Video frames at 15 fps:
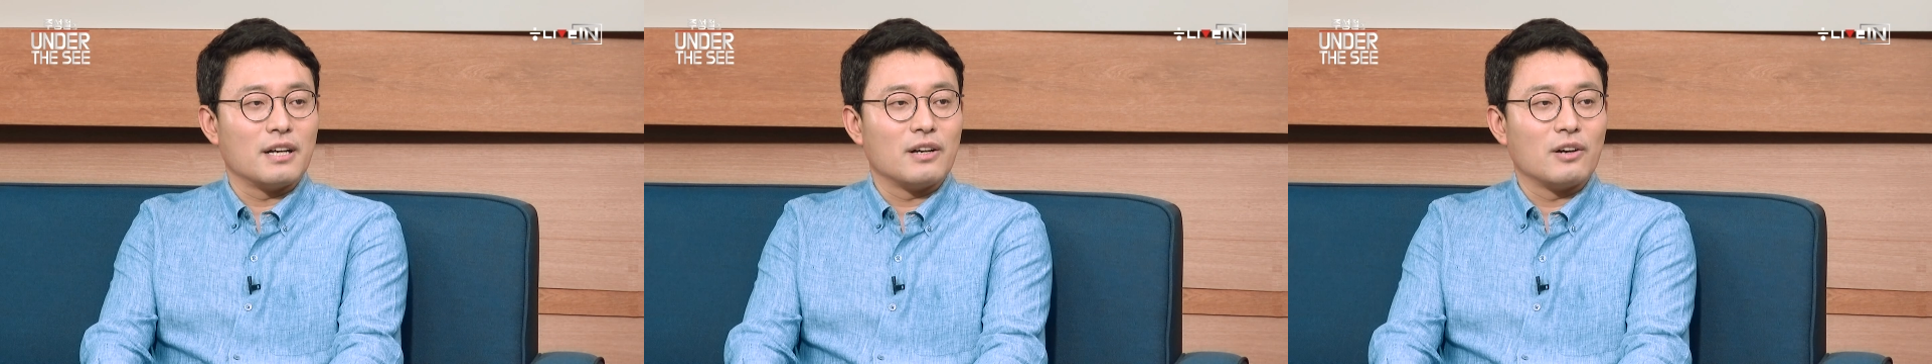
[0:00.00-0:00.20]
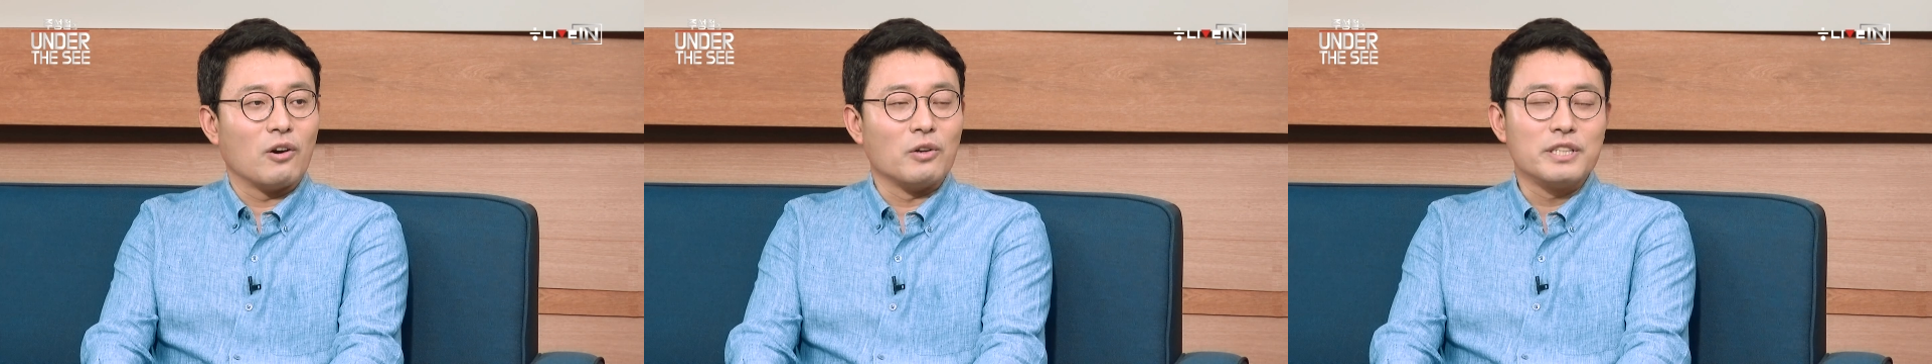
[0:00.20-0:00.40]

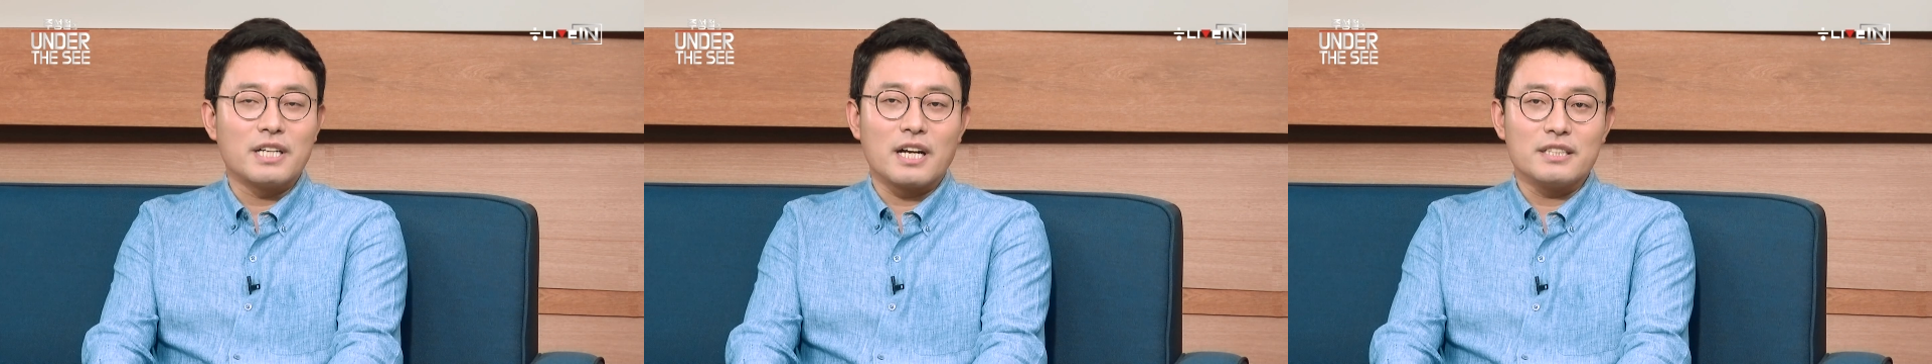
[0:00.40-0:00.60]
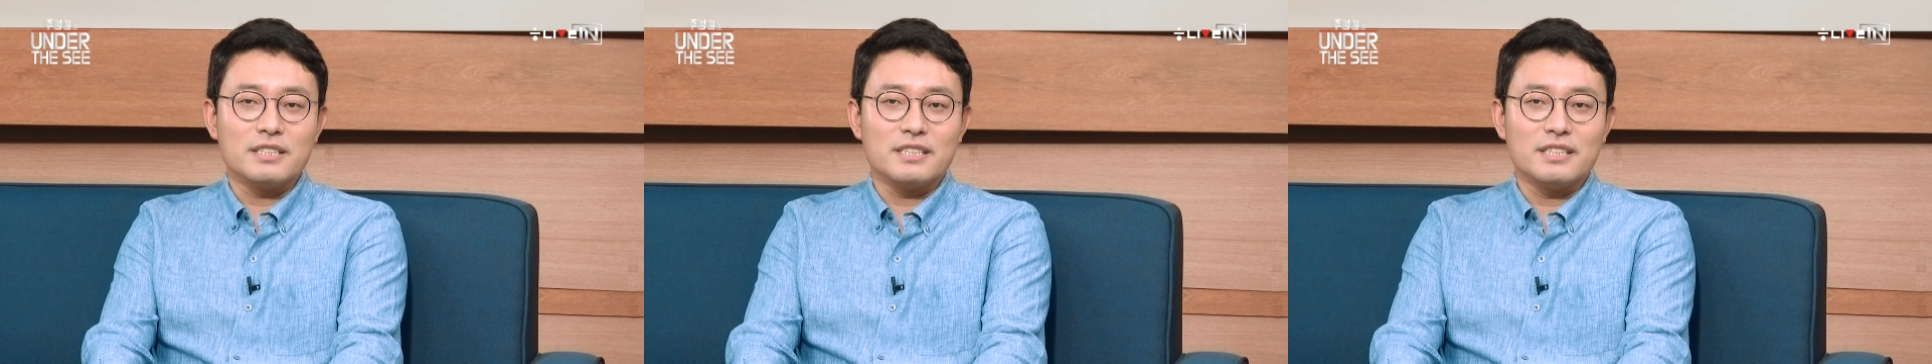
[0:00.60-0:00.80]
음.
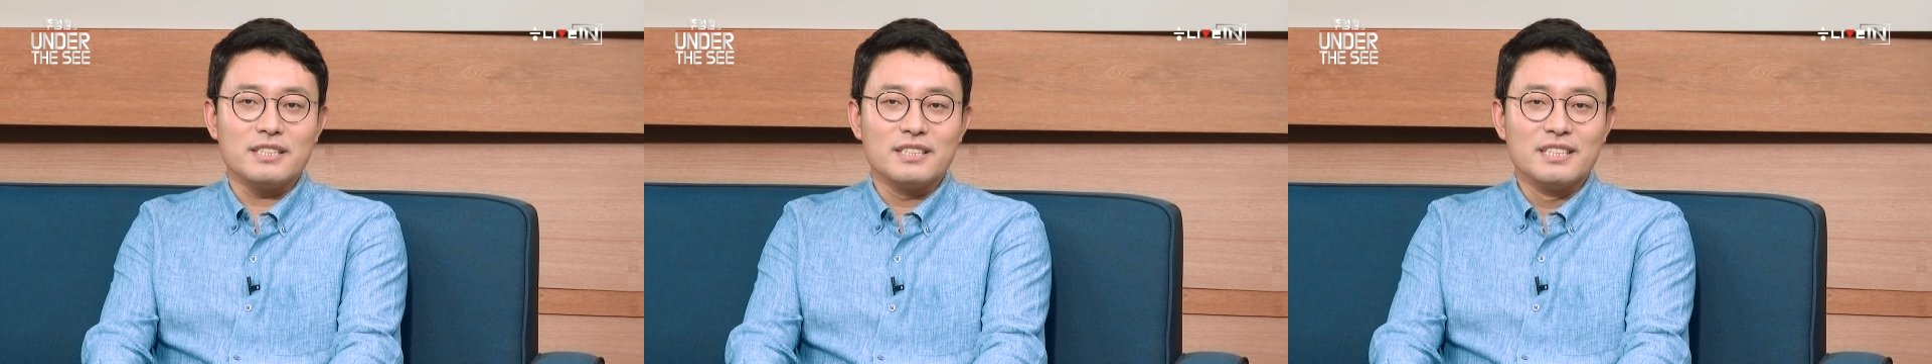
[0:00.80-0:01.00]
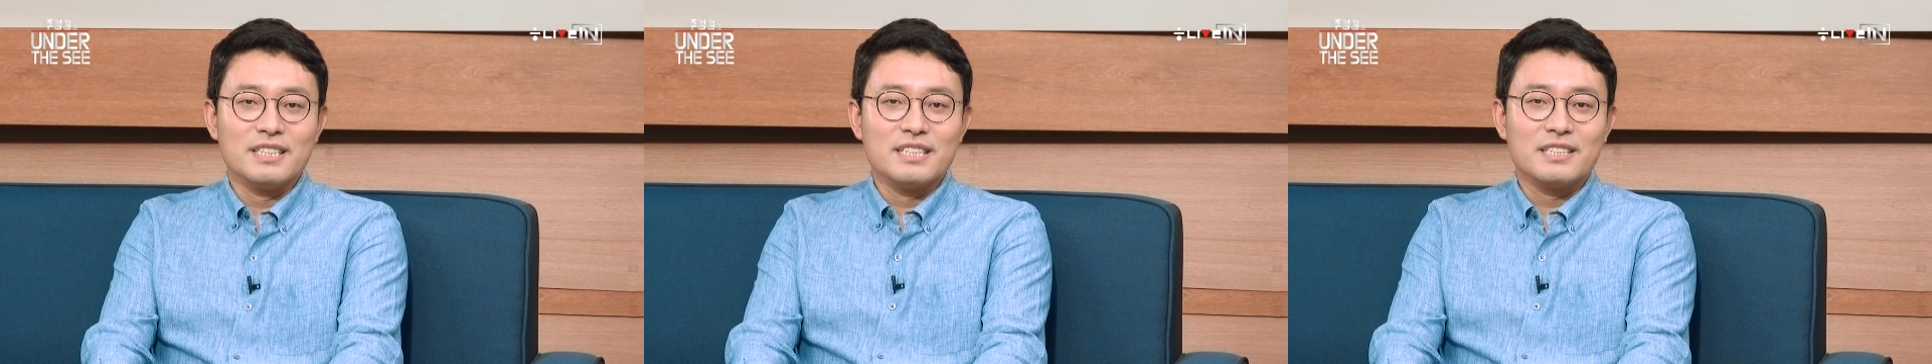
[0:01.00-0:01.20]

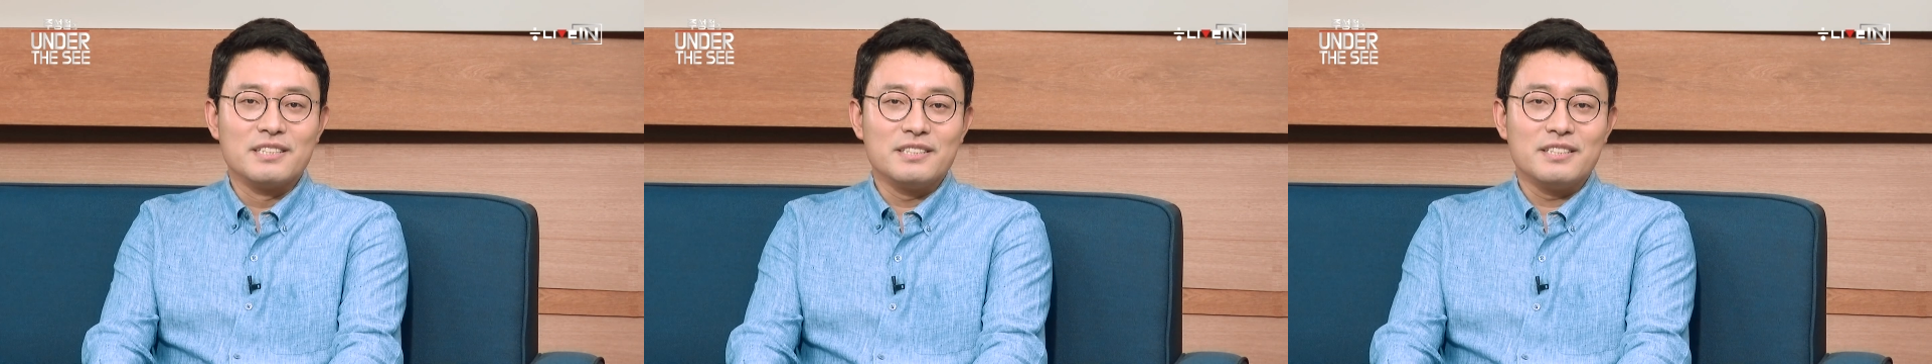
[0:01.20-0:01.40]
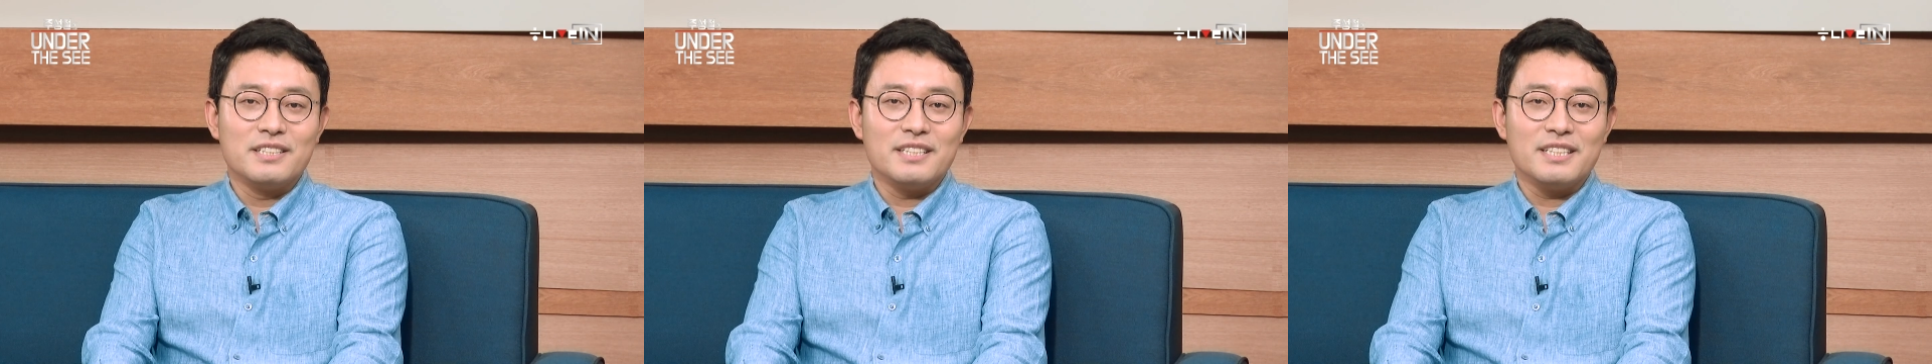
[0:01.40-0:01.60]
어디까지
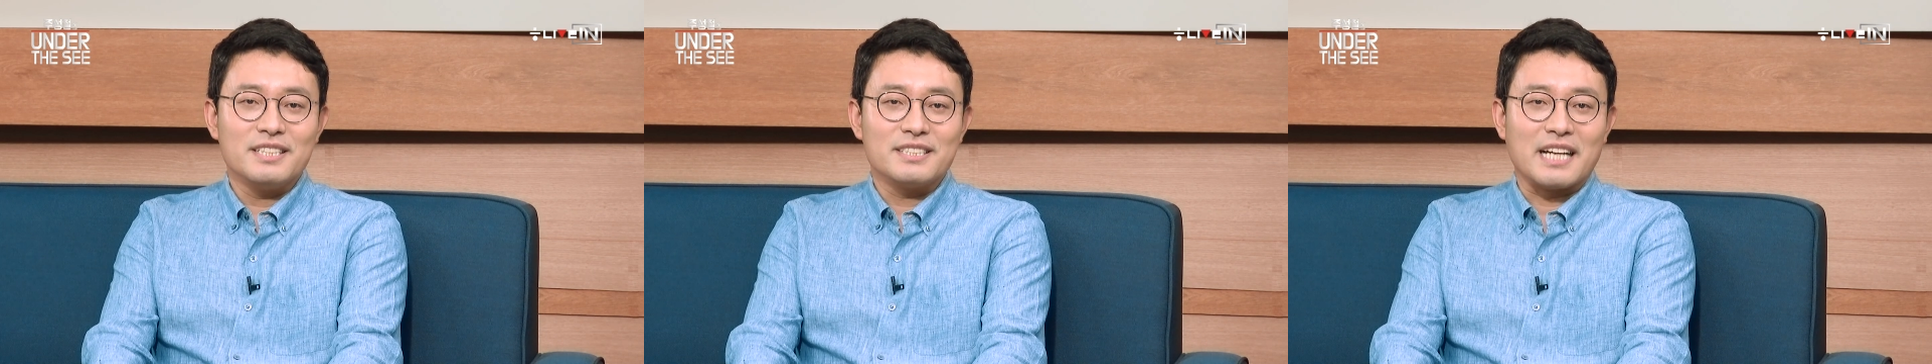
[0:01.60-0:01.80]
그들이